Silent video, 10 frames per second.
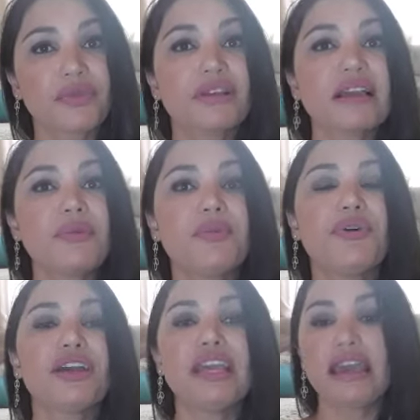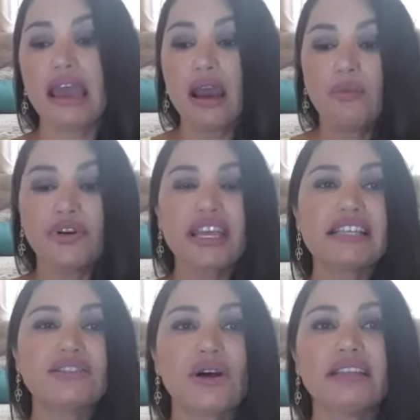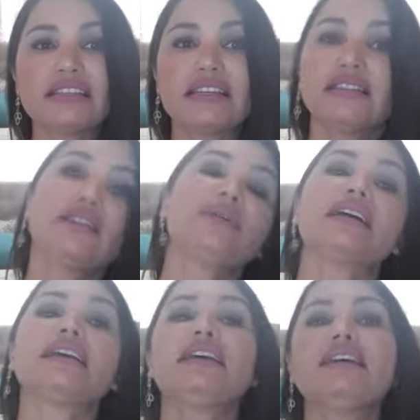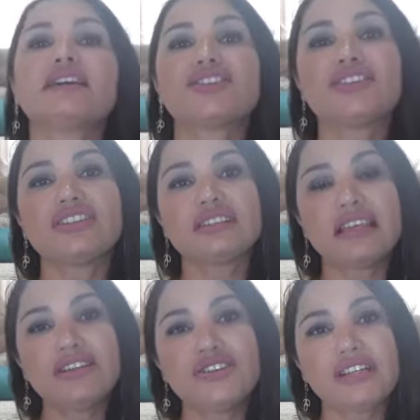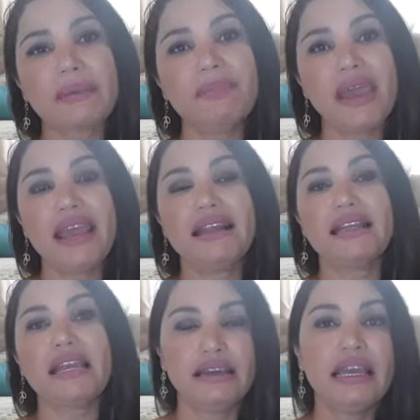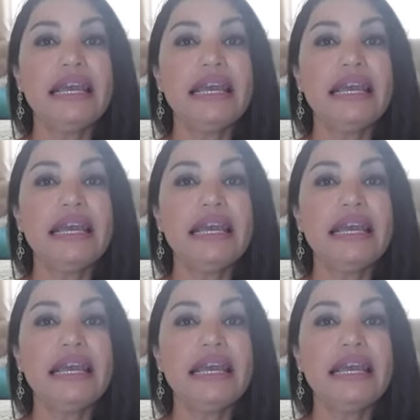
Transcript: Sabe por quê? Porque as notas que estão aqui, que a gente sente na pele,